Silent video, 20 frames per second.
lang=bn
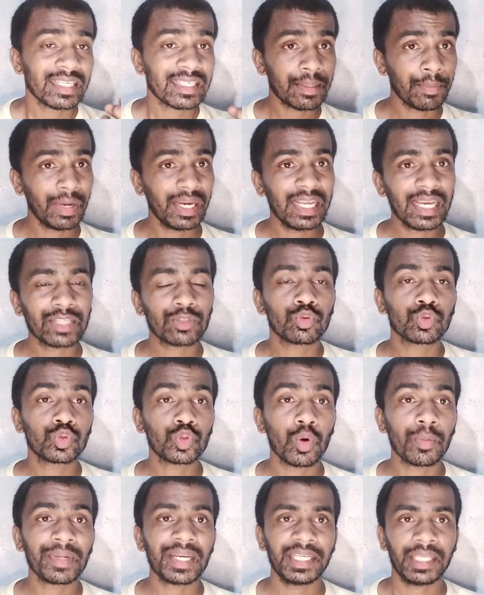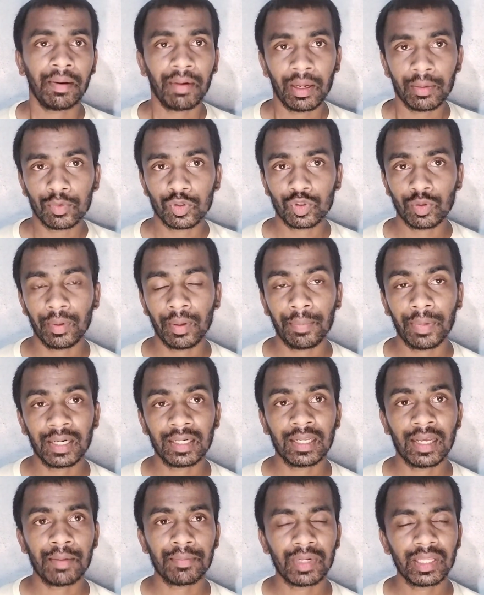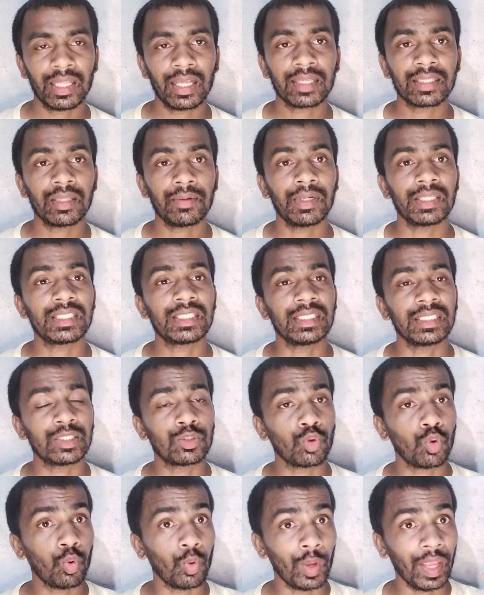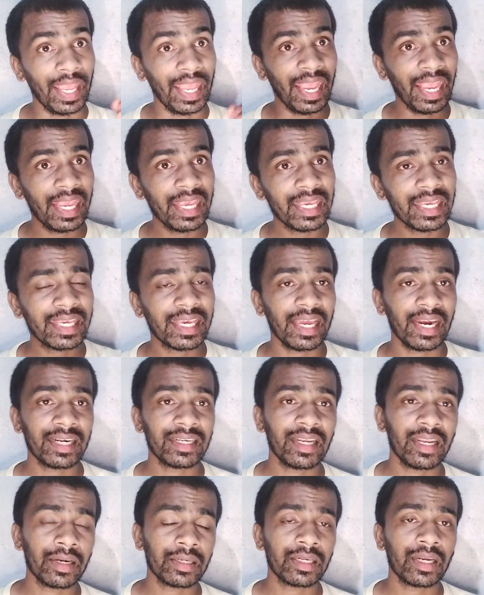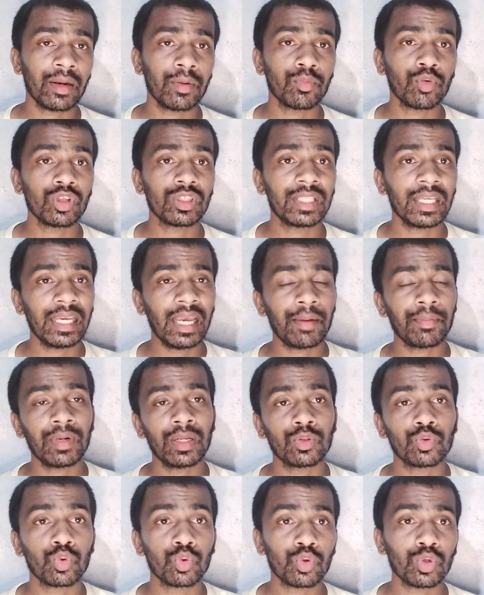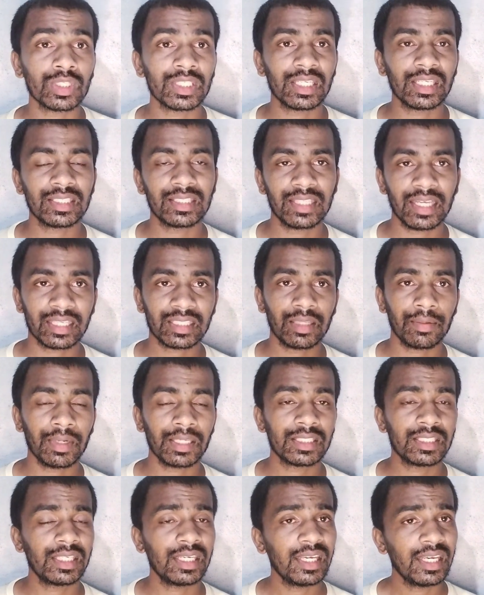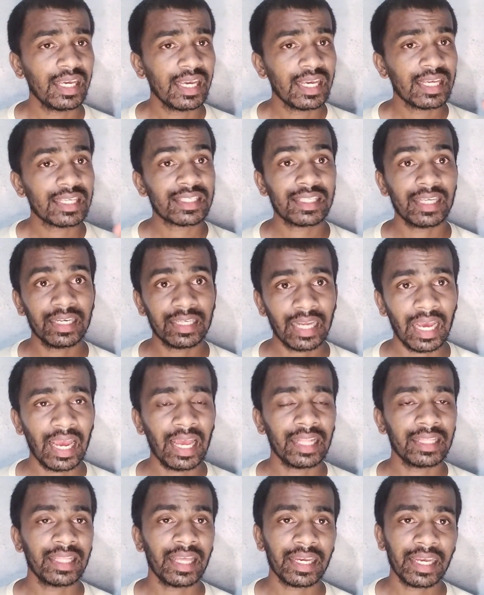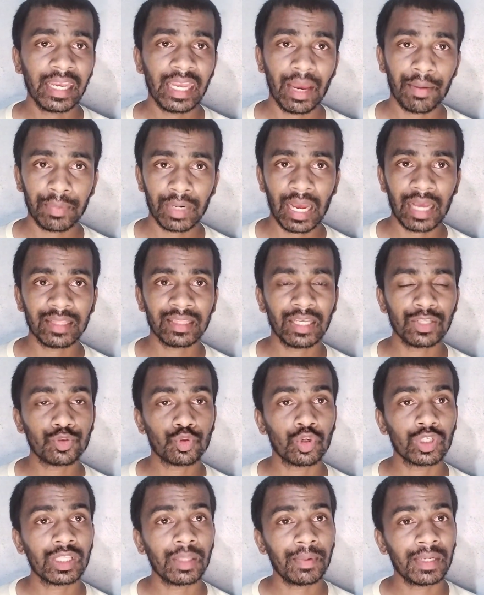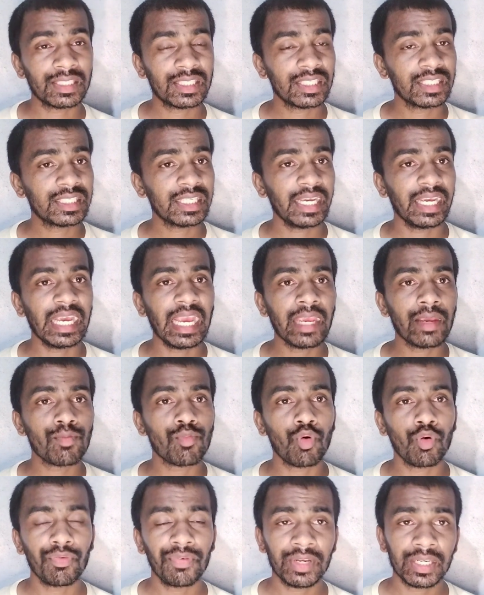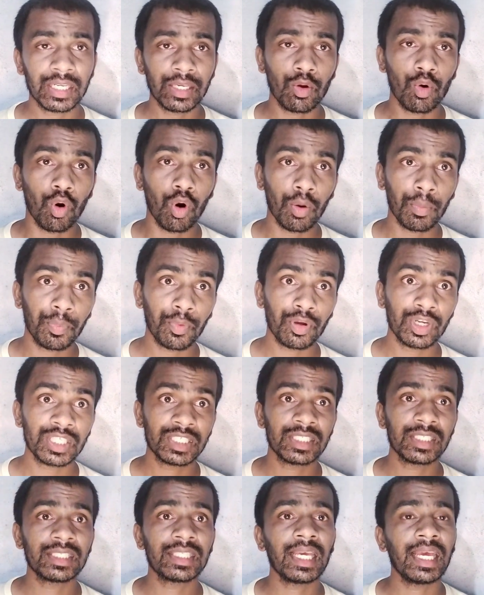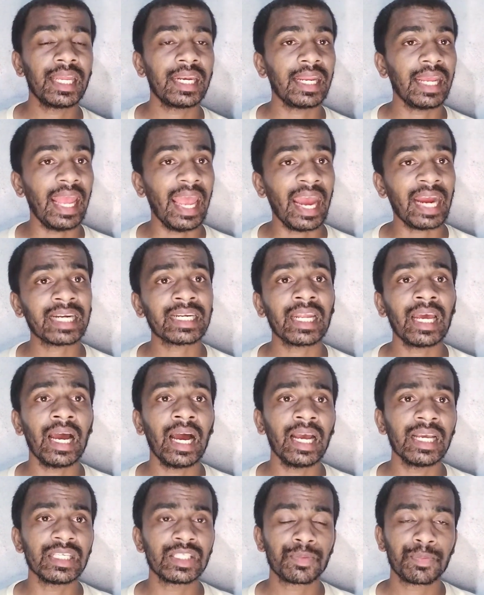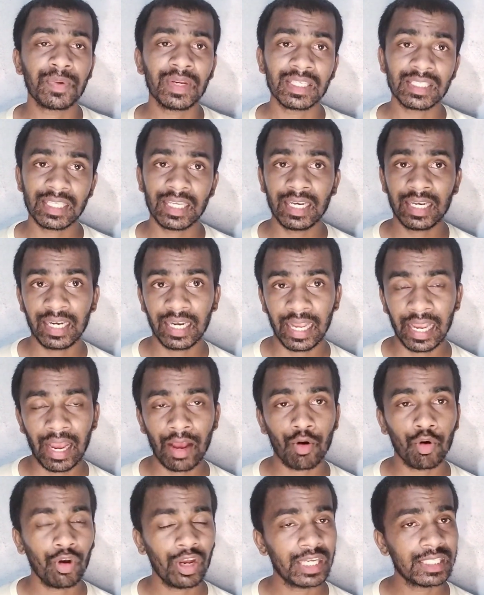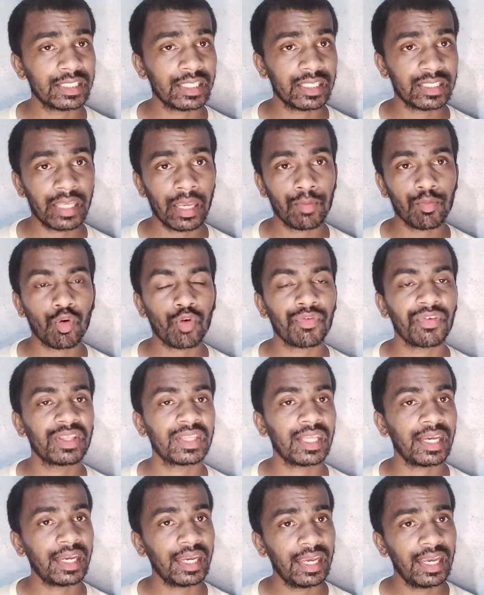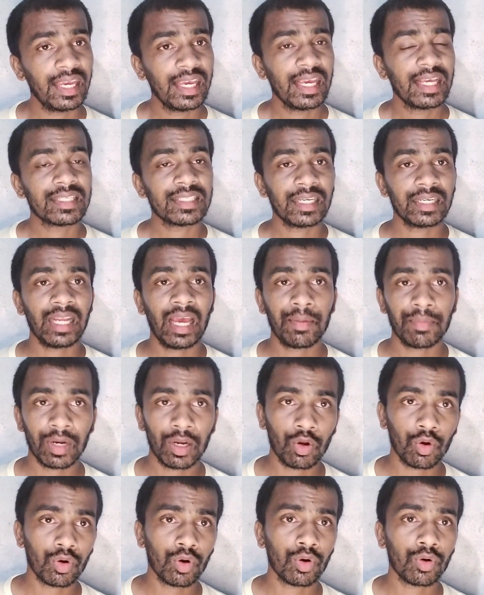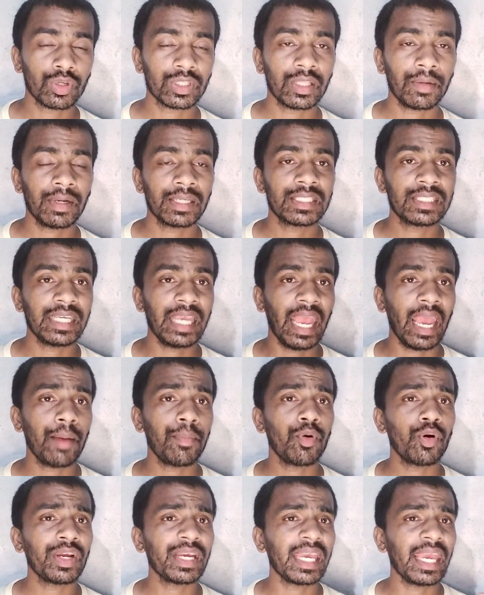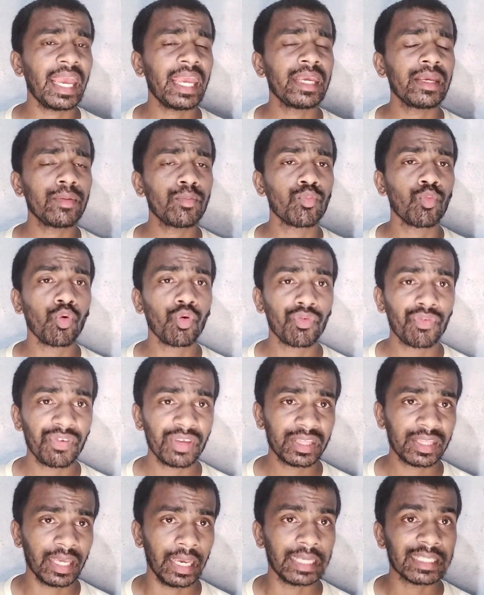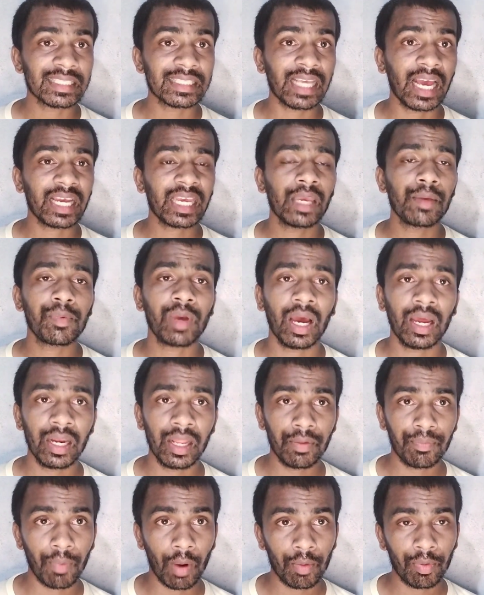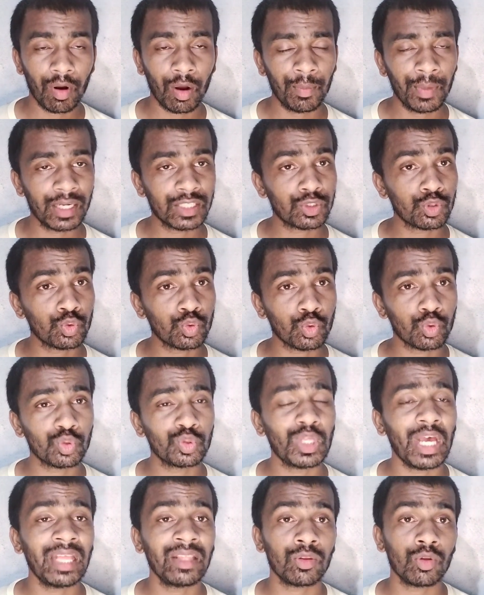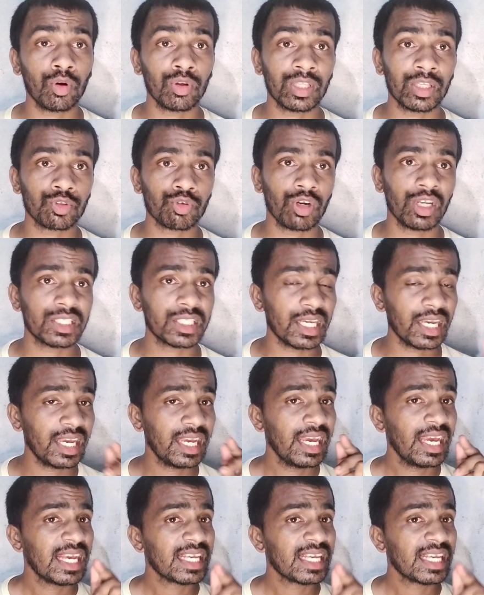সে মানে একটু চমকে যাওয়ার মতো ব্যাপারটা আমরা দেখতে পাচ্ছি তো এই ক্যারেক্টারটার মধ্যেই আমরা দুটো জিনিস দেখতে পাচ্ছি সেটা দেখেই আমরা আন্দাজ করতে পারছি যে এই মুভিটি অপরিচিতের একটা স্প্রিশন নেওয়া হয়েছে সেই মুভি থেকে সেটা আমরা লক্ষ্য করতে পারছি এবং এই মুভিতে সাকিব খানের পারফরমেন্স দুর্দান্ত হতে চলেছে